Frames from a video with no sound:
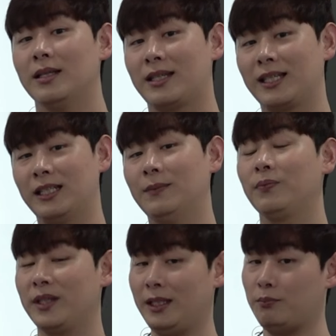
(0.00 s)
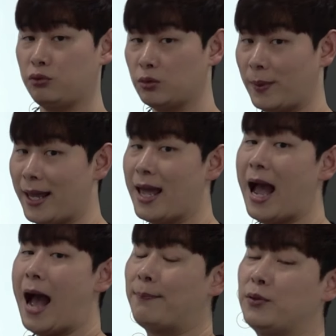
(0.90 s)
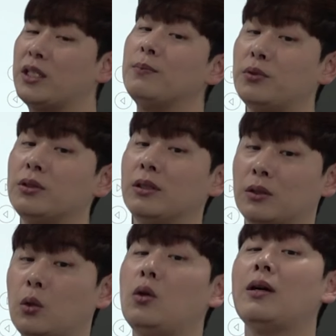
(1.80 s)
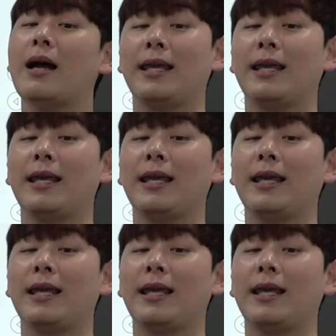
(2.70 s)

지금 이 무릎에 아프신 분들도